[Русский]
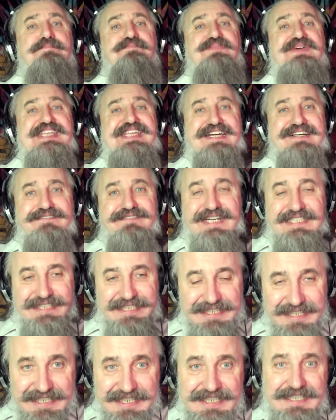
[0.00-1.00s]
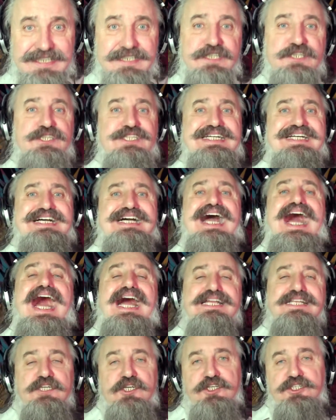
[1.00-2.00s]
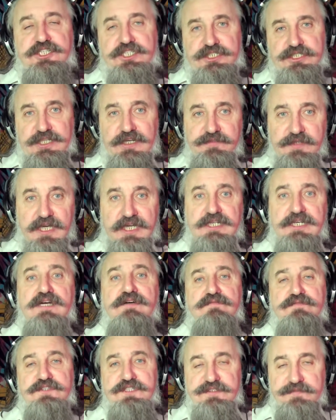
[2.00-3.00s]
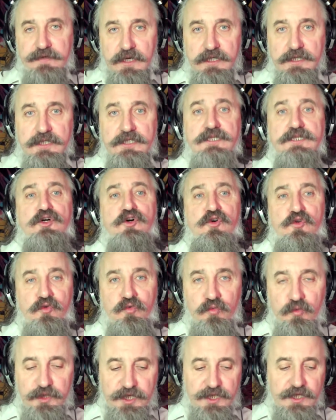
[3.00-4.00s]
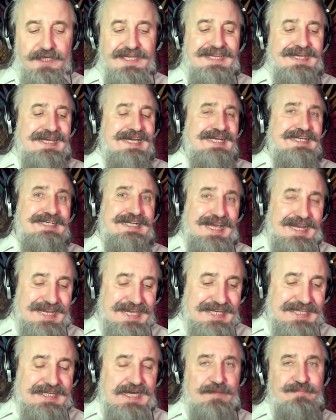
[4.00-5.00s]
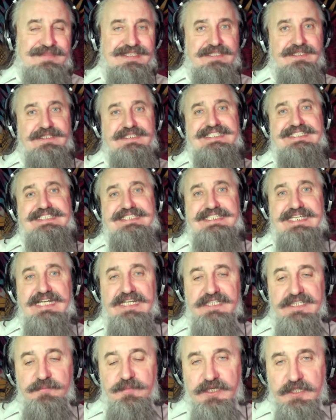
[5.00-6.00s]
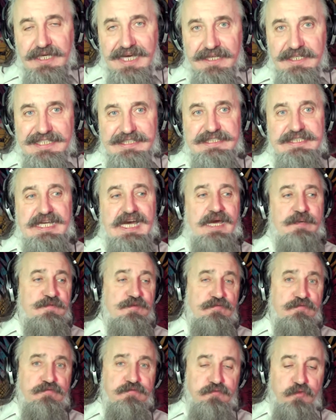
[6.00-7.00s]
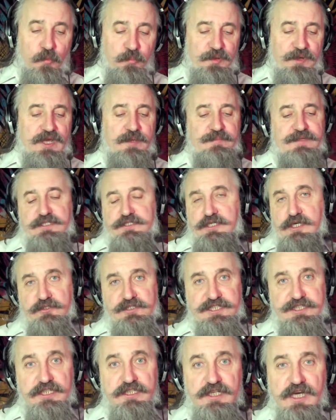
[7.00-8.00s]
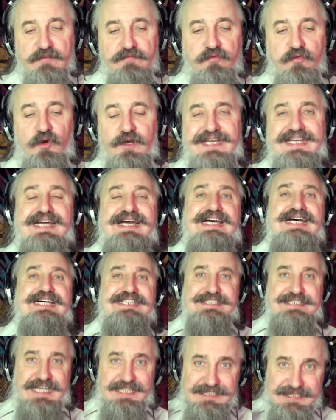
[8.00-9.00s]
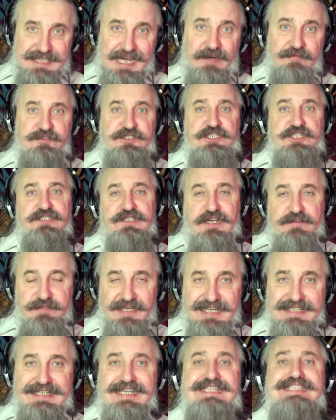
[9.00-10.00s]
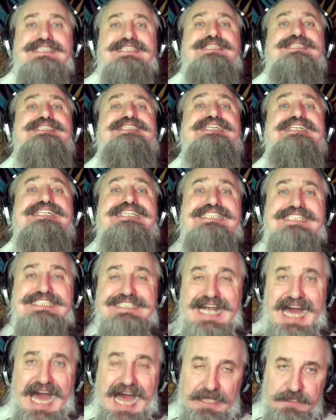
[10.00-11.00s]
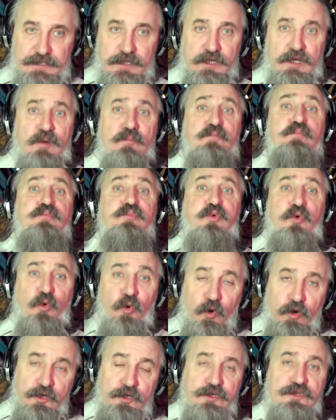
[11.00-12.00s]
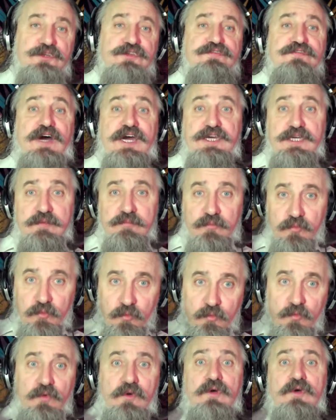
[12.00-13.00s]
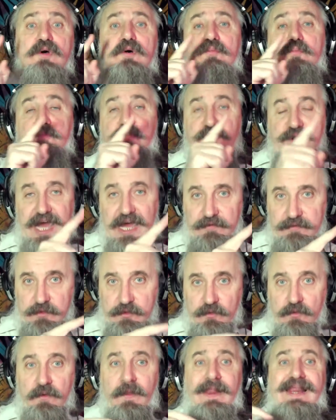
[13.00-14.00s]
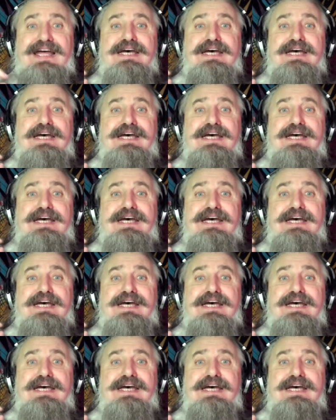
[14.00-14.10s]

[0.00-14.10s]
перехвати дыхание человека в свои руки криками, сильными голосами, воплями, знаешь, силой воли, застав человека дышать по твоему правилу.